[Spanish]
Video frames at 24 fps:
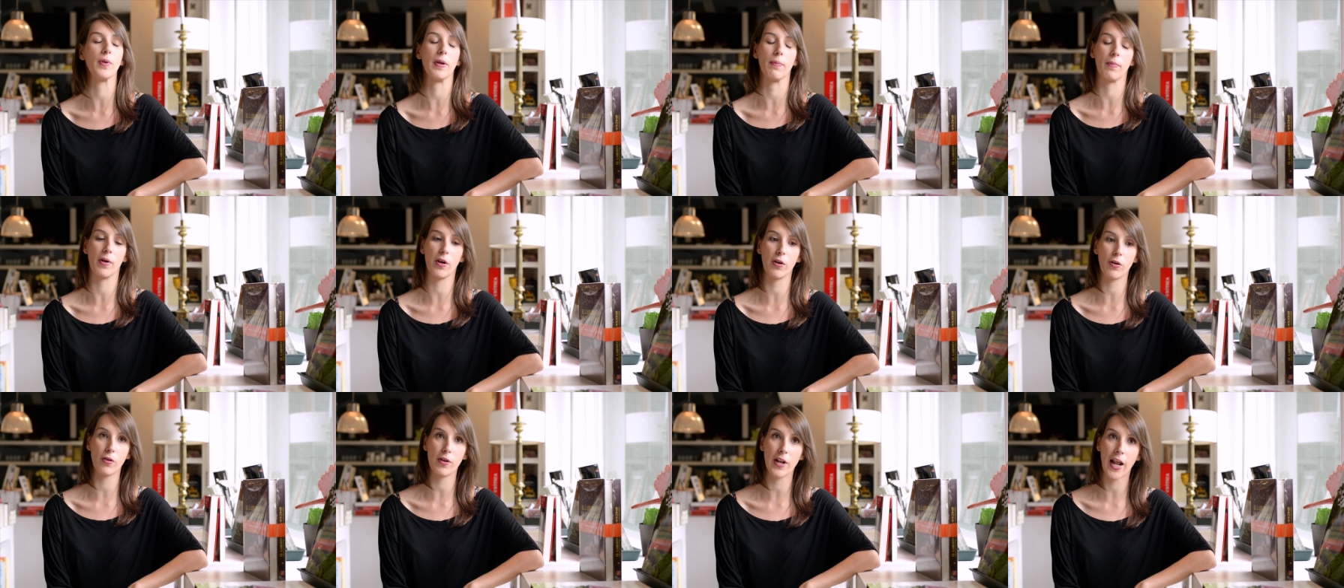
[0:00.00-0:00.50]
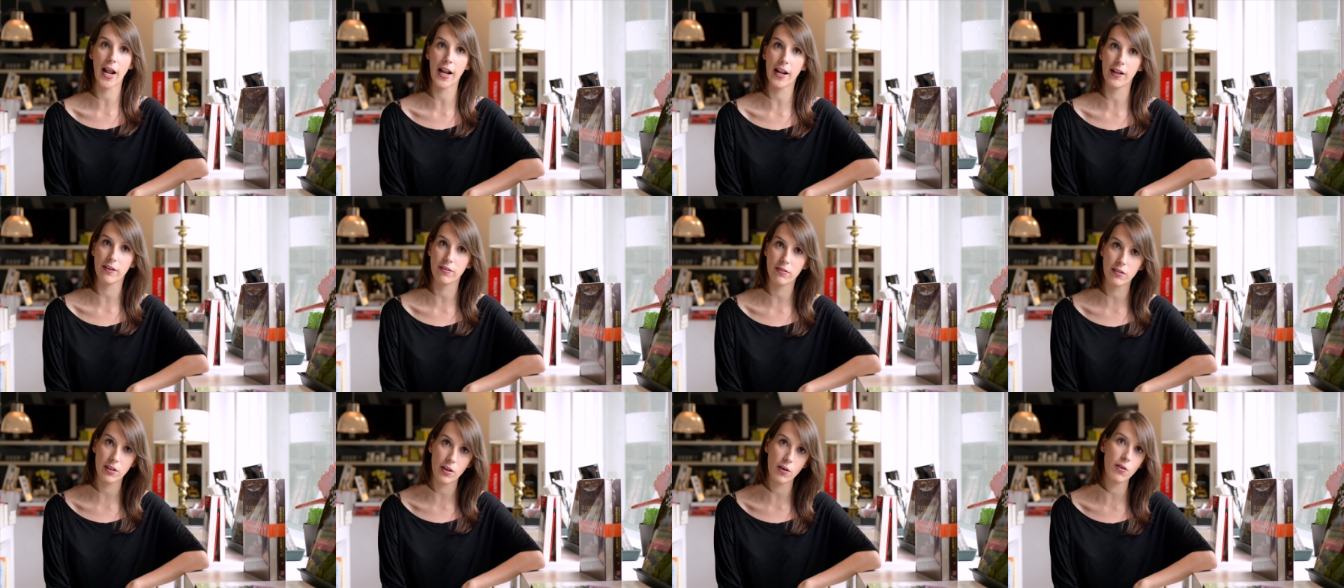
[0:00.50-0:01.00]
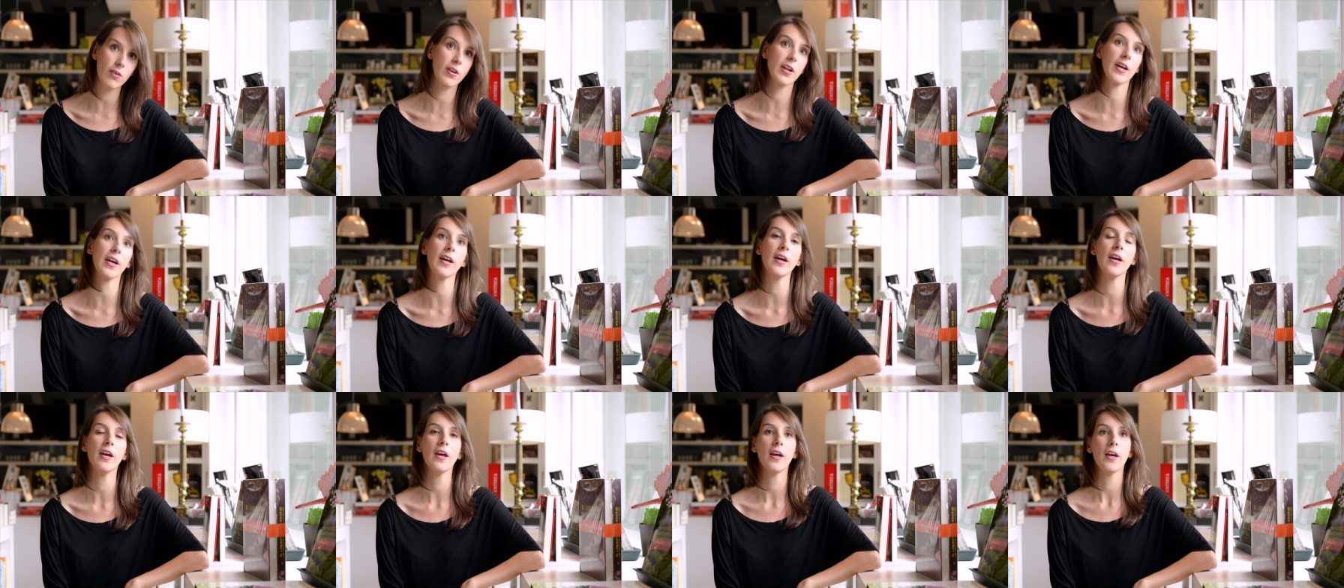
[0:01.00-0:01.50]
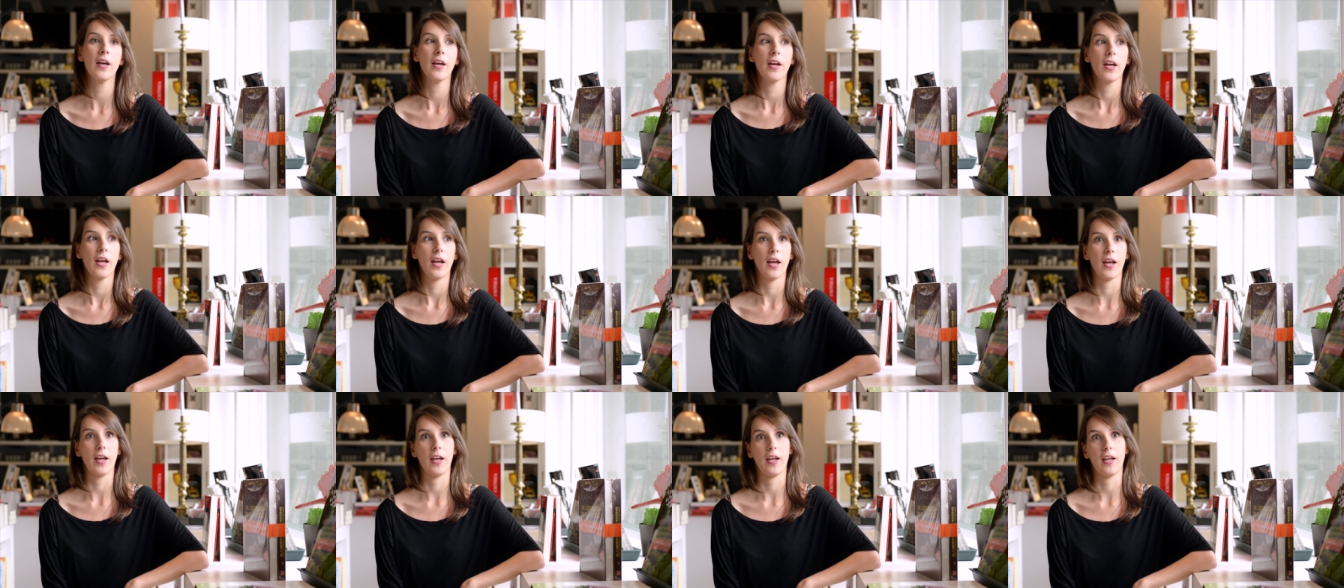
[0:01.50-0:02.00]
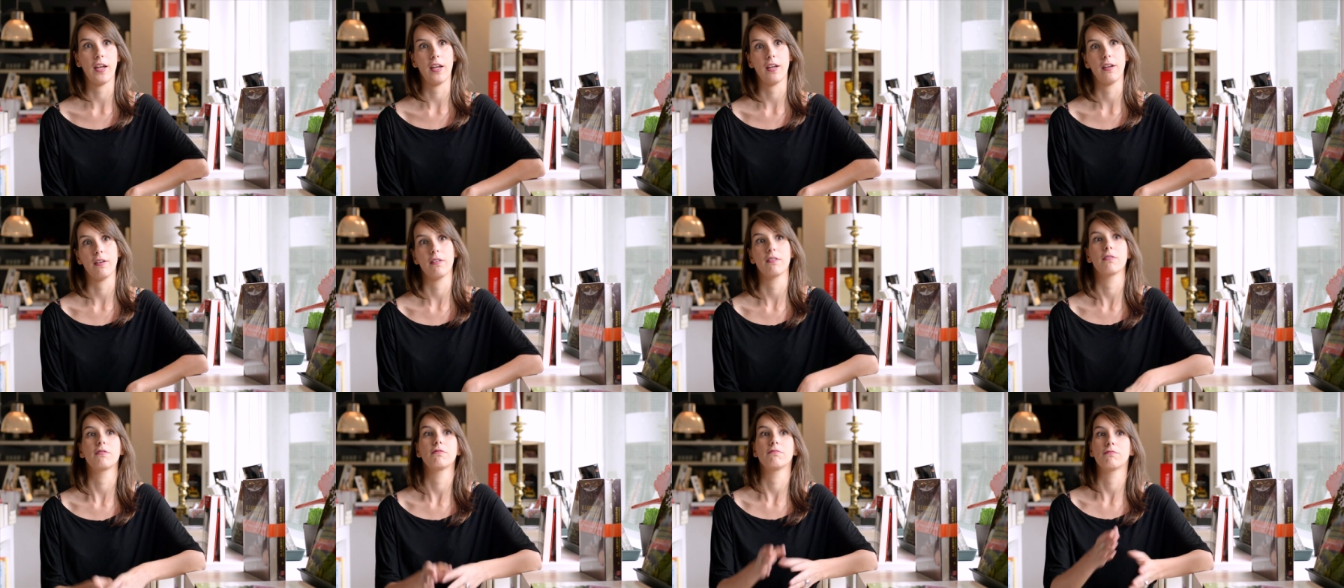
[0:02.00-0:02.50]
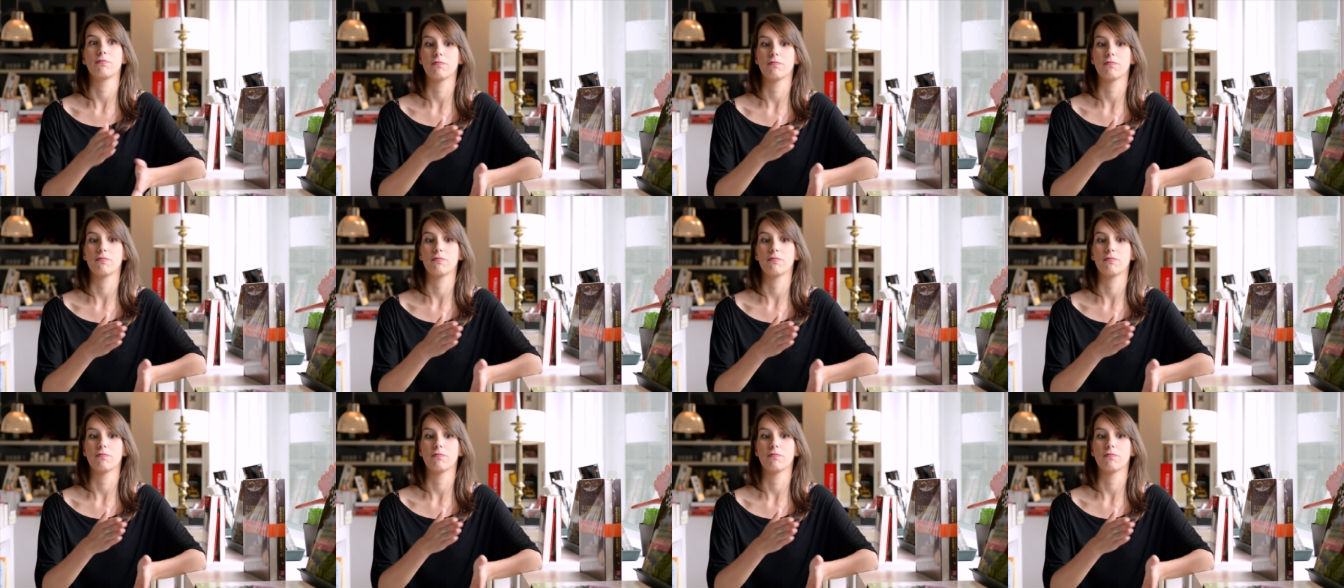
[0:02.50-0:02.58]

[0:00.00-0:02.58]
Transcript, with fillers: Primero hay unas elecciones eh,